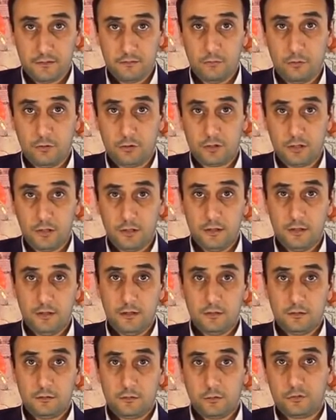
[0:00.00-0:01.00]
Вот
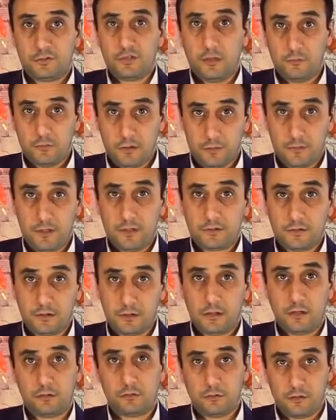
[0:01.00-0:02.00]
то самое место,
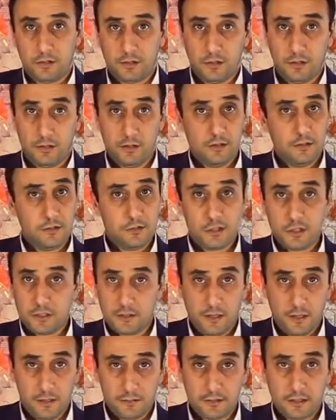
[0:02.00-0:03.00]
которое
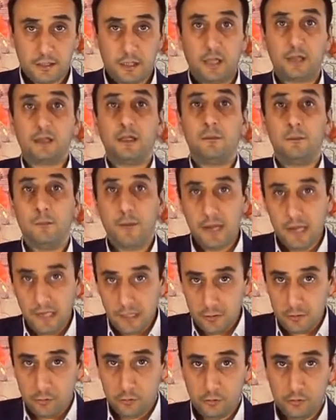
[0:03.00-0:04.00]
считается
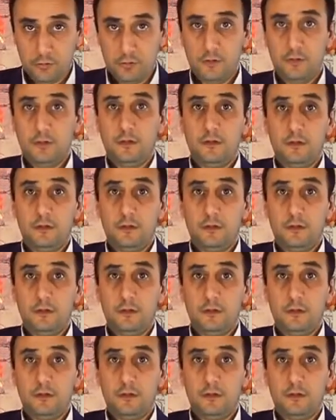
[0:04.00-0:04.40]
колыбелью